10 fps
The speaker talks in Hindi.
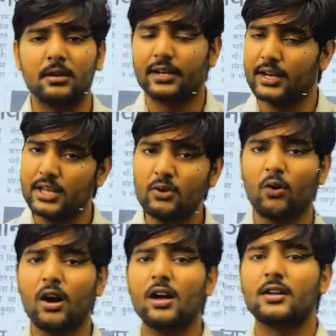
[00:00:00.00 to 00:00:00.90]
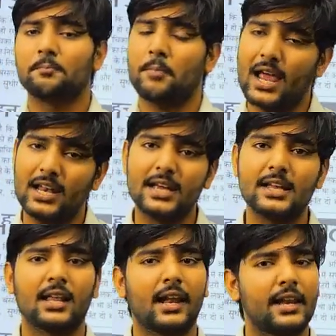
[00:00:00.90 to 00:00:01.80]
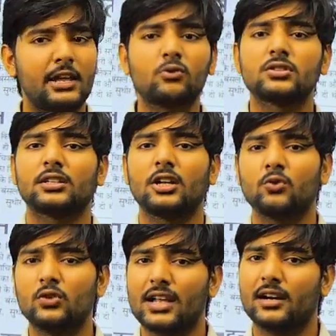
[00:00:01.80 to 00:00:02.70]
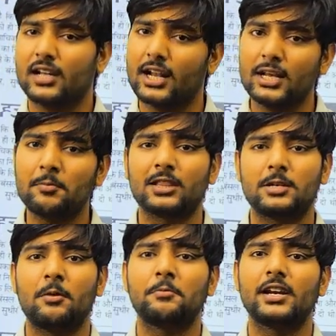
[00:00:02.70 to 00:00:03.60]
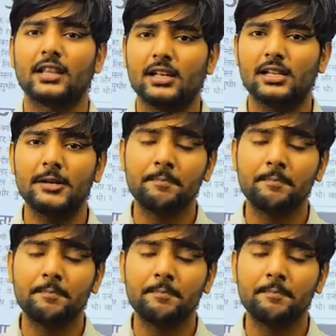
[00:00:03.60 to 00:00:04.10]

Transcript: नहीं होगा पहले की तरह नहीं हो सकता 2018 की भर्ती में भीड़ नहीं थी